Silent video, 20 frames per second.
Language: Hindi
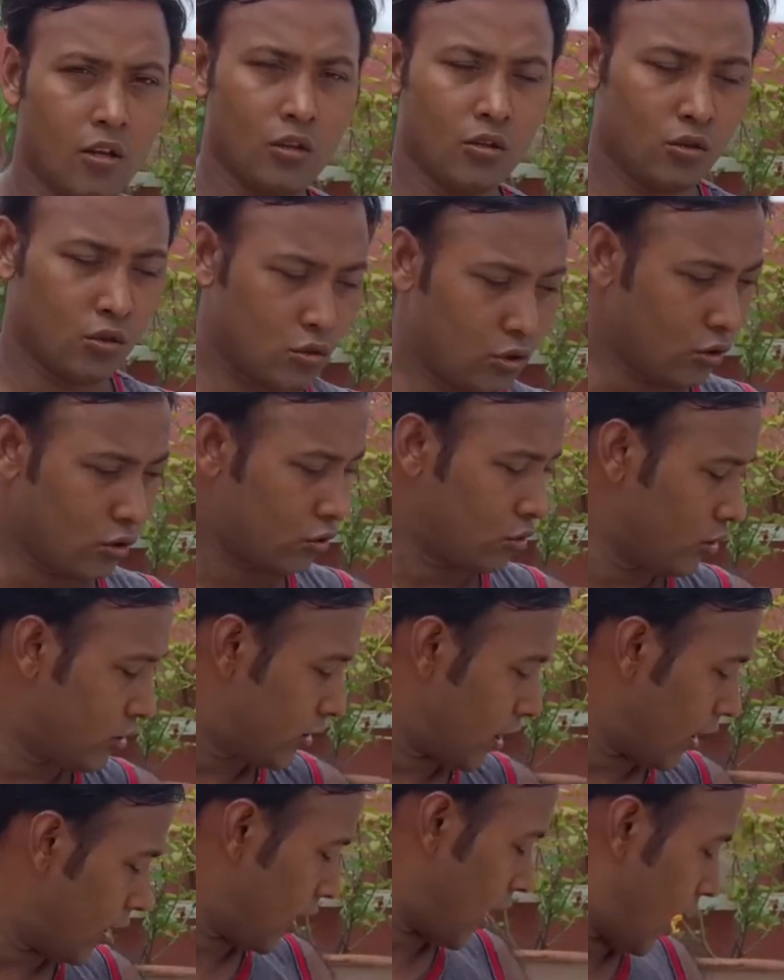तो दोस्तों
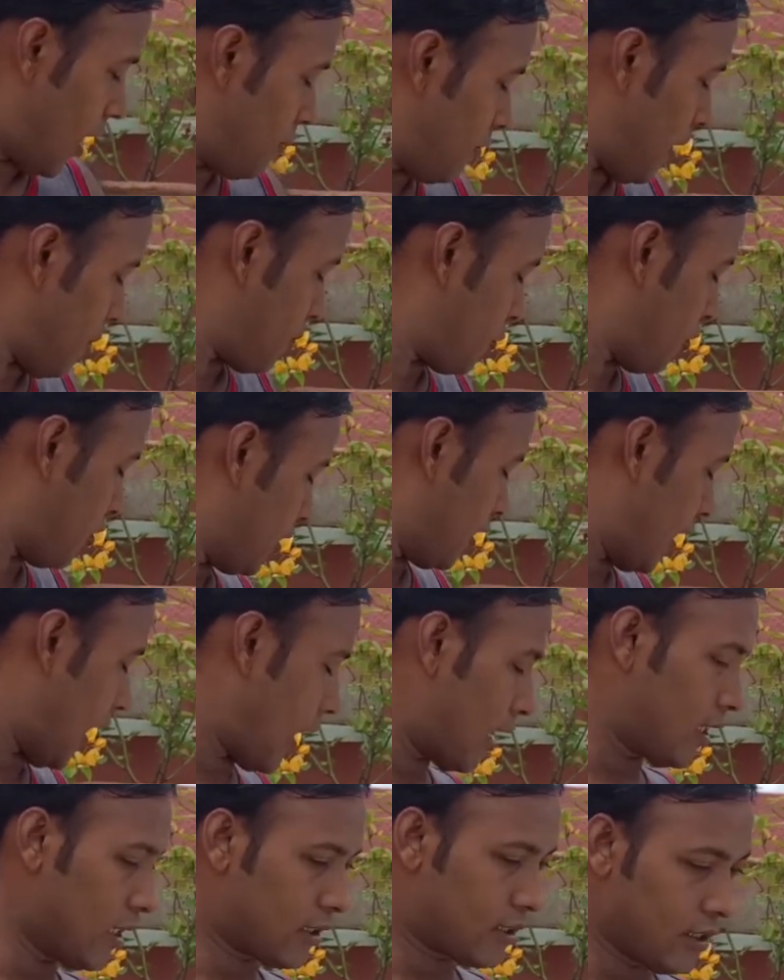चलिए हम आपको
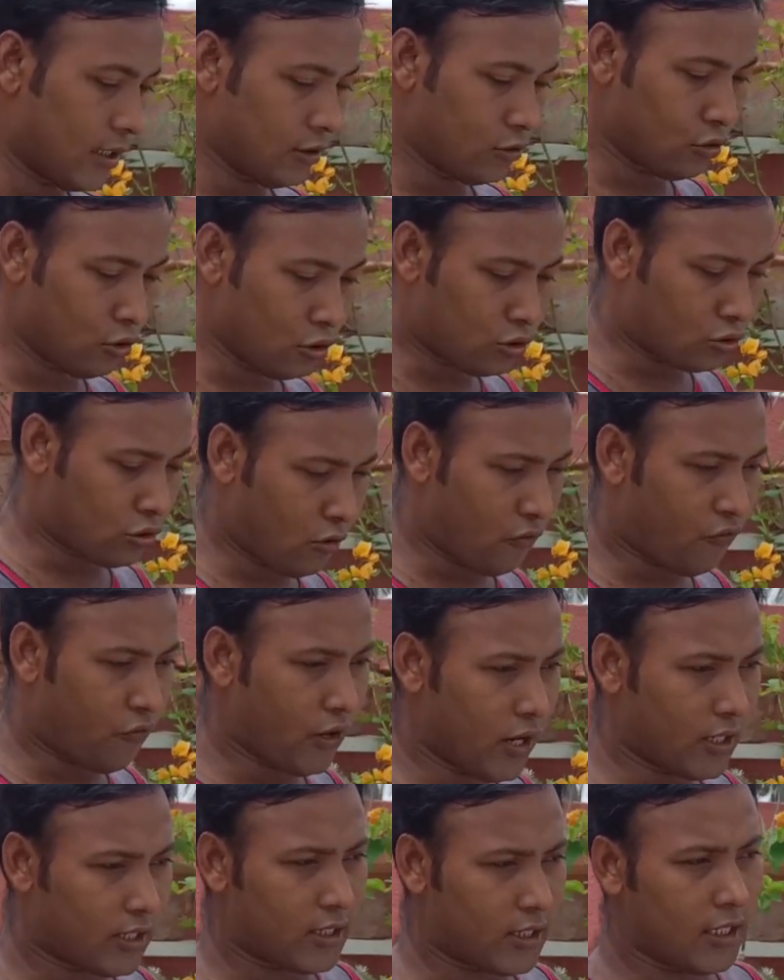दिखा देते हैं दोस्तों
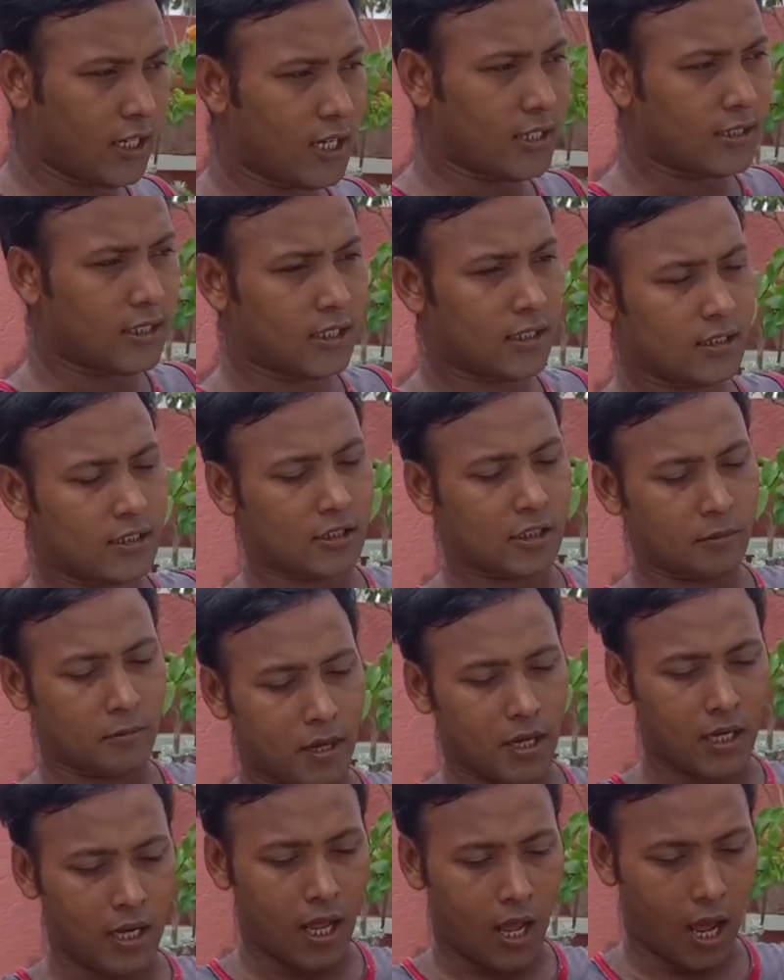फर्टिलाइज़र
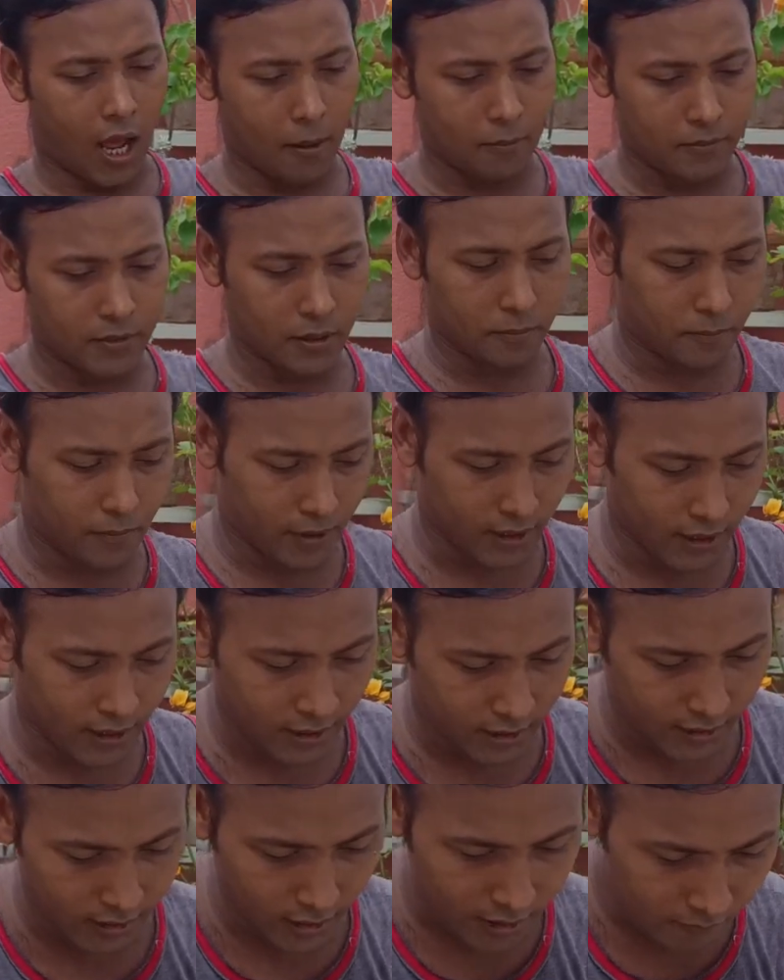इस्तेमाल आप जब
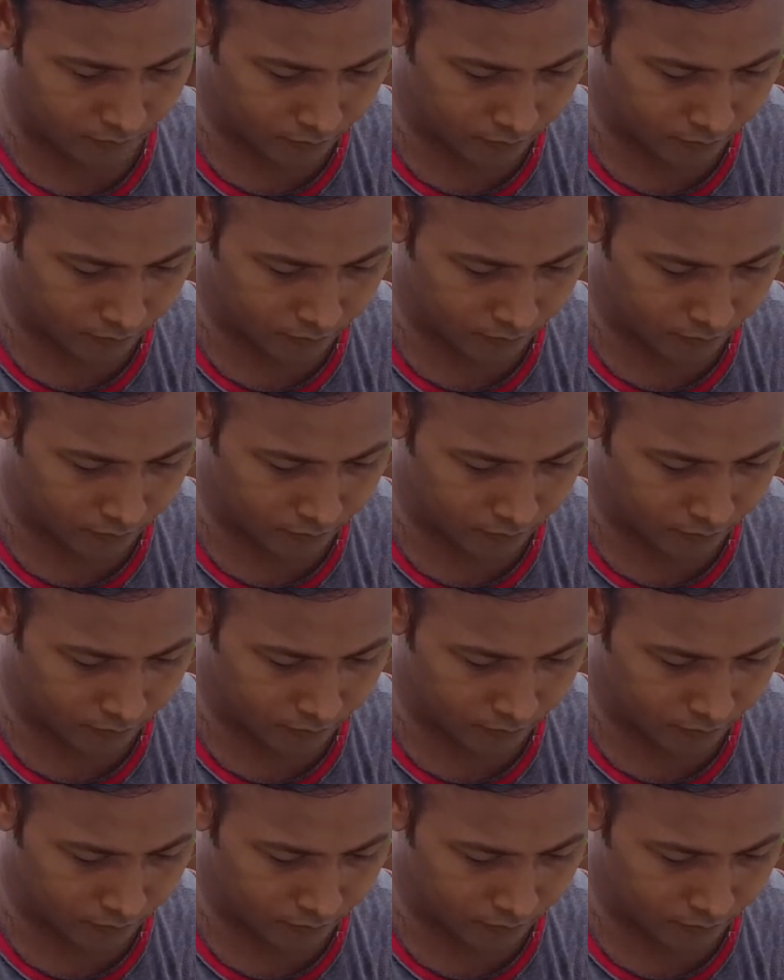करेंगे